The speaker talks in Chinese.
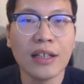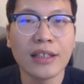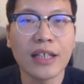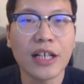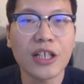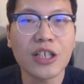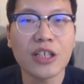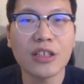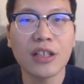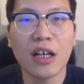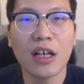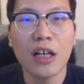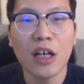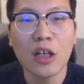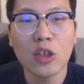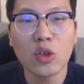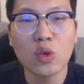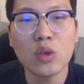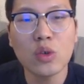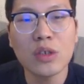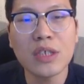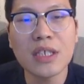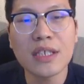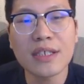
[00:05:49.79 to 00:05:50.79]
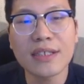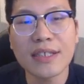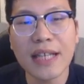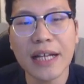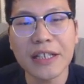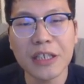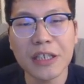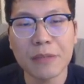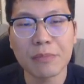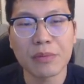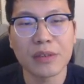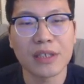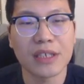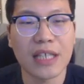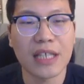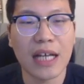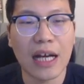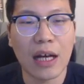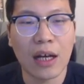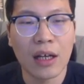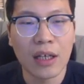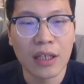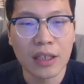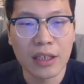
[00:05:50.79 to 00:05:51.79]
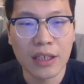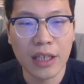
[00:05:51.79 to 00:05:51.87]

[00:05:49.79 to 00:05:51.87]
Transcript: 但是呢，车 G 三这步棋啊，